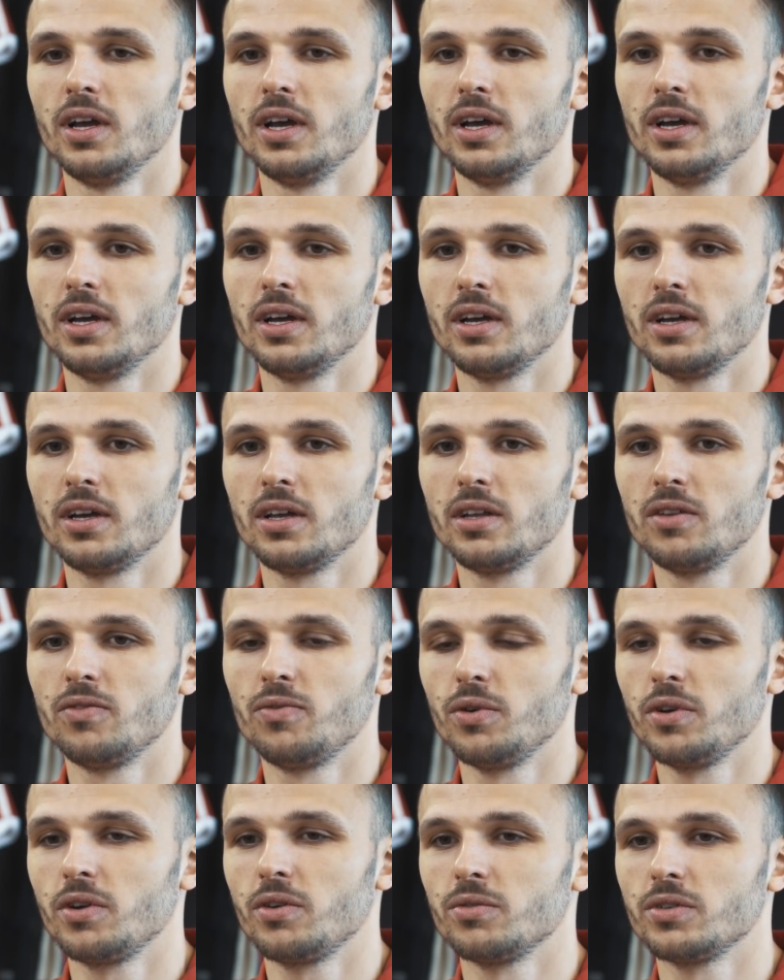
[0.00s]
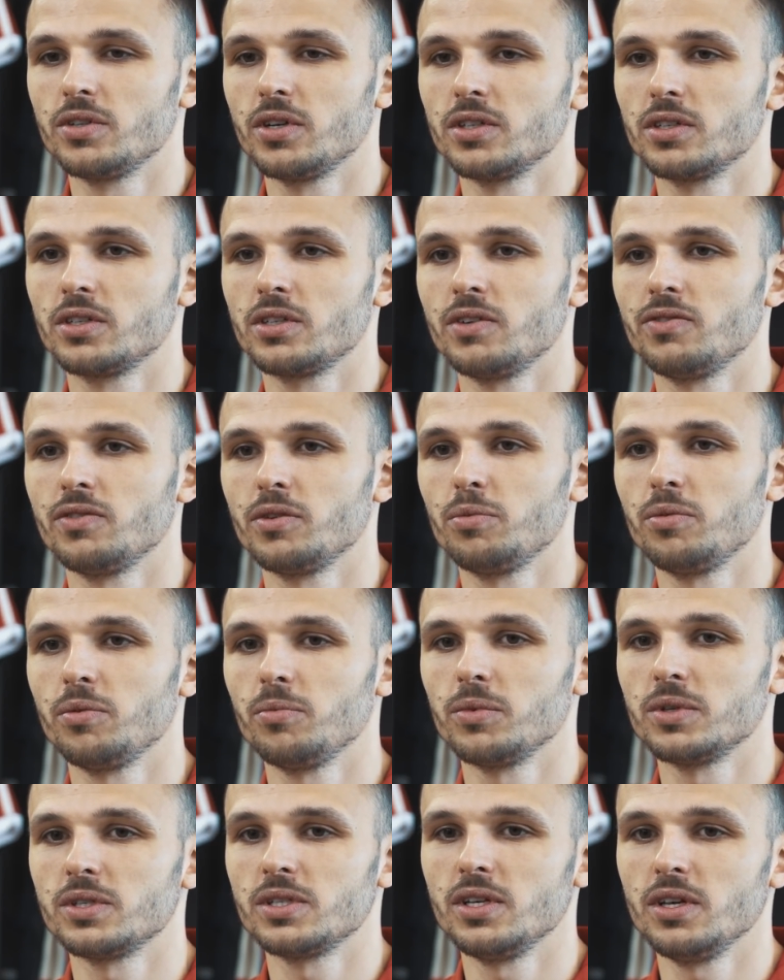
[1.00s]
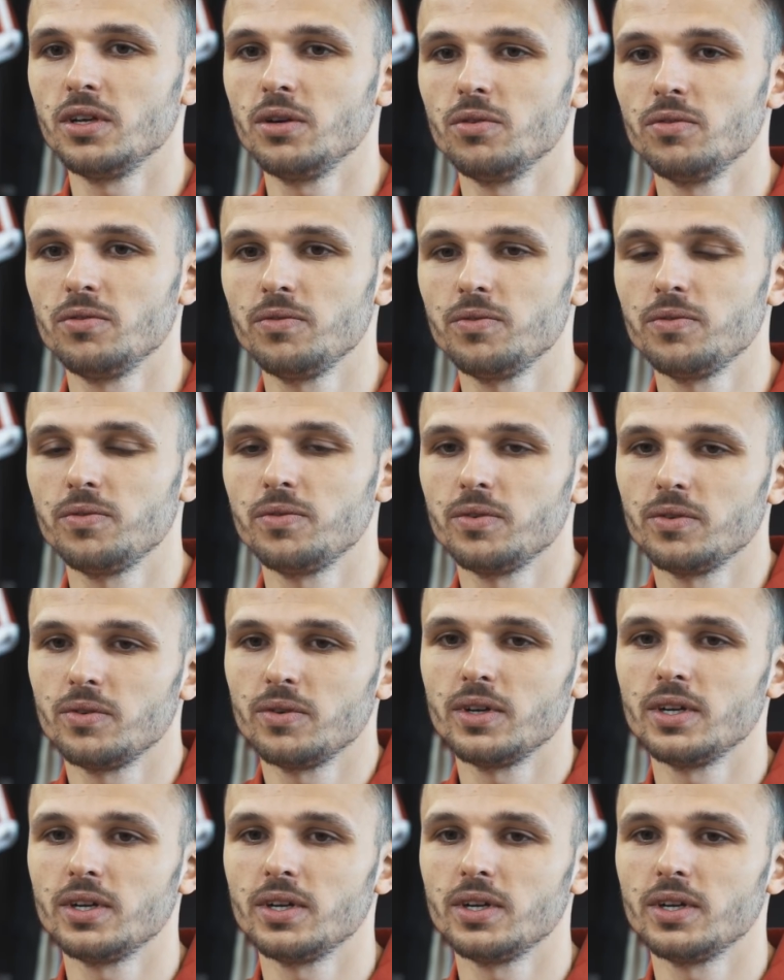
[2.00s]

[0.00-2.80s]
e, dwójką środkowych pomocników.